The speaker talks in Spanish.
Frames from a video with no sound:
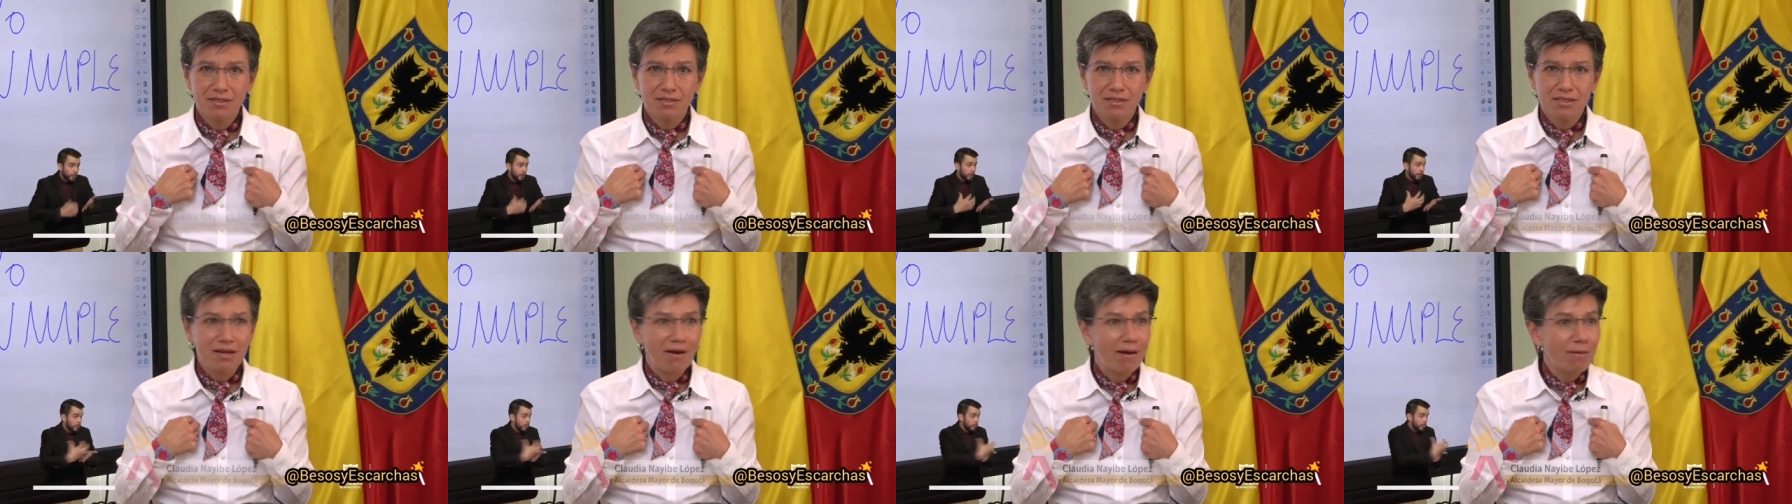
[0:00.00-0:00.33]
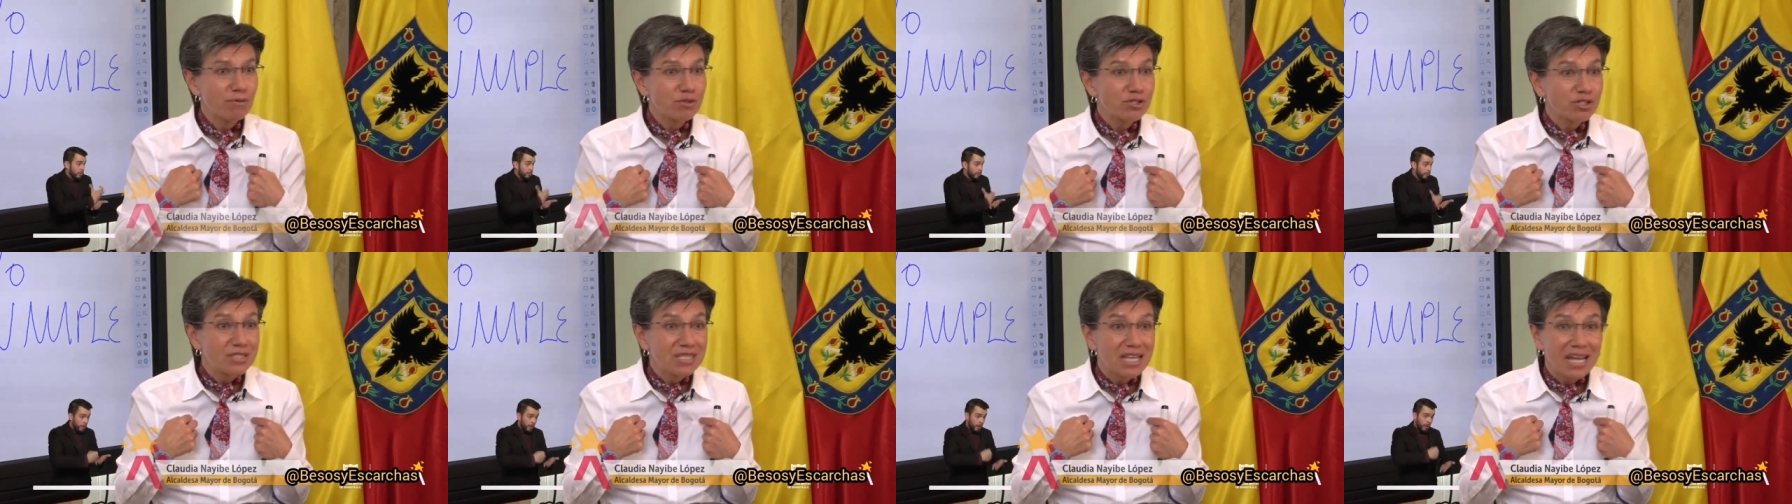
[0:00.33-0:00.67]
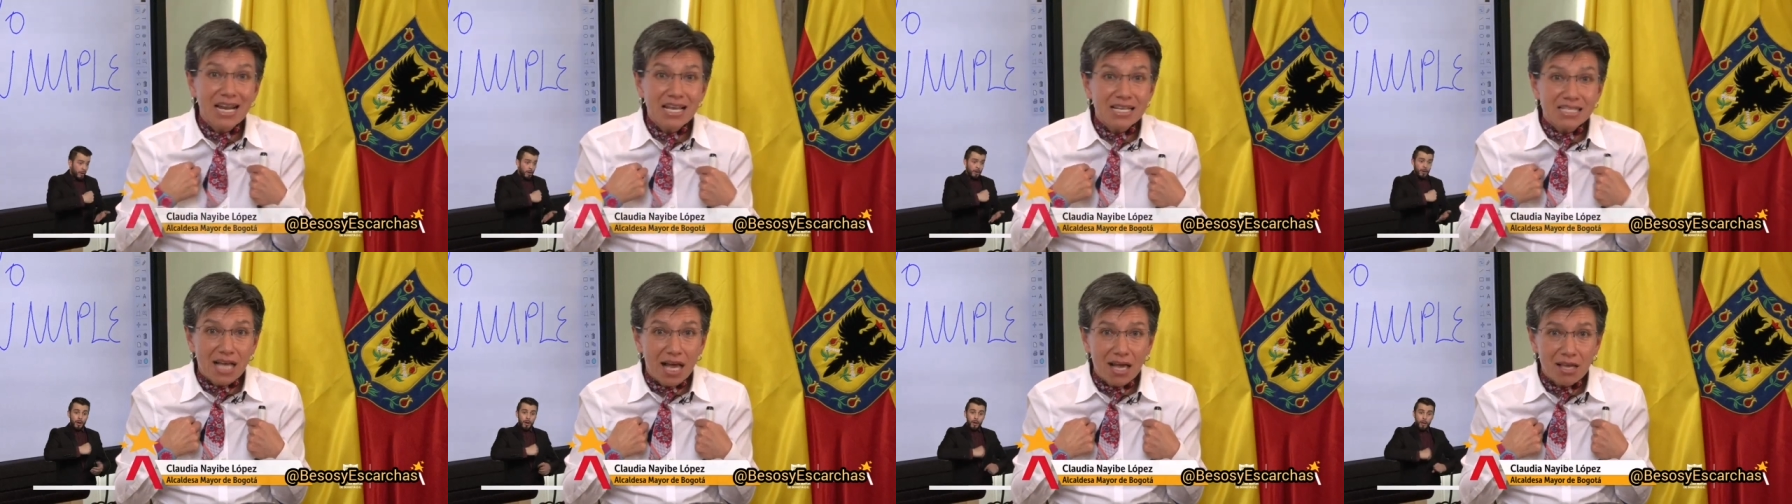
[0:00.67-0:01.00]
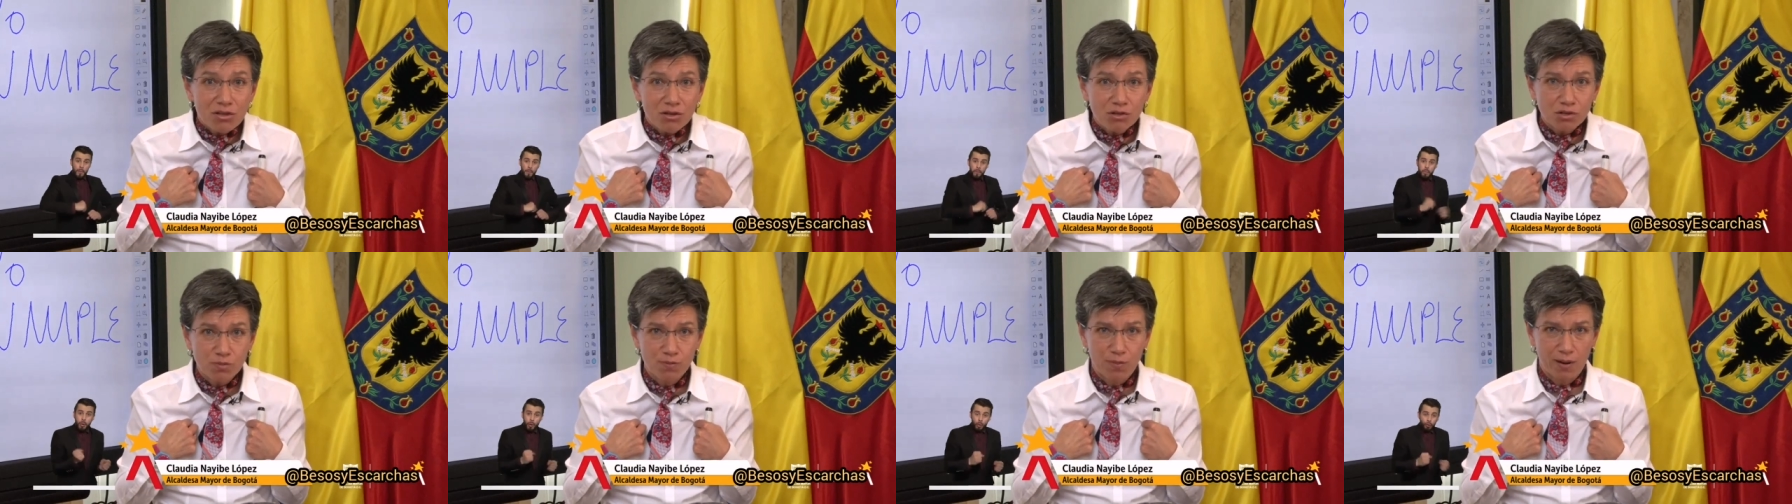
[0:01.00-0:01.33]
Llevamos tres
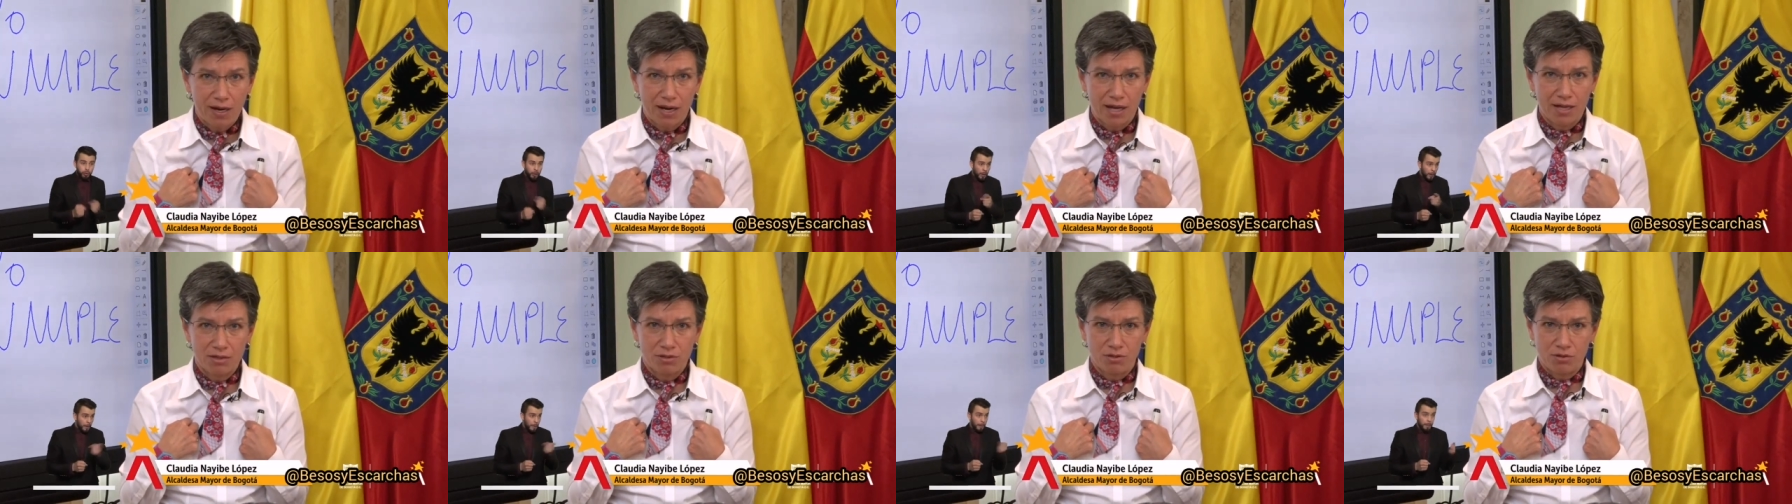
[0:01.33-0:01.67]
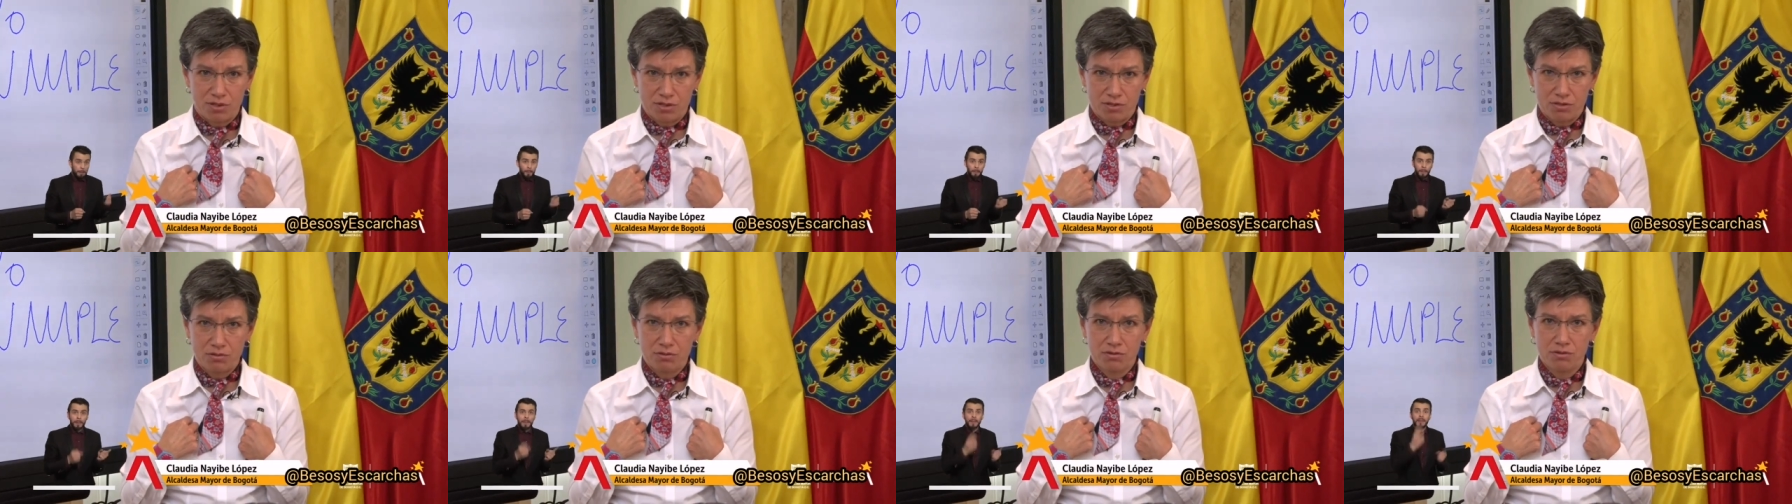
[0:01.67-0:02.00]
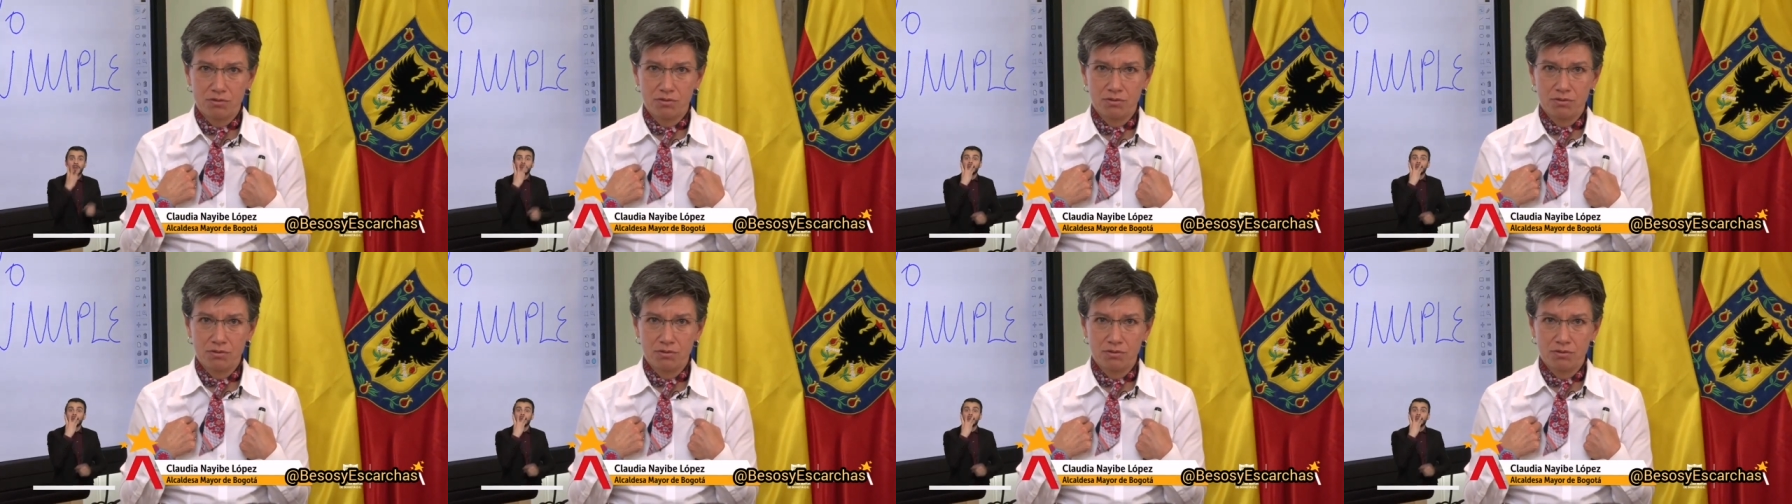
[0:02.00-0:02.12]
años pagando eso.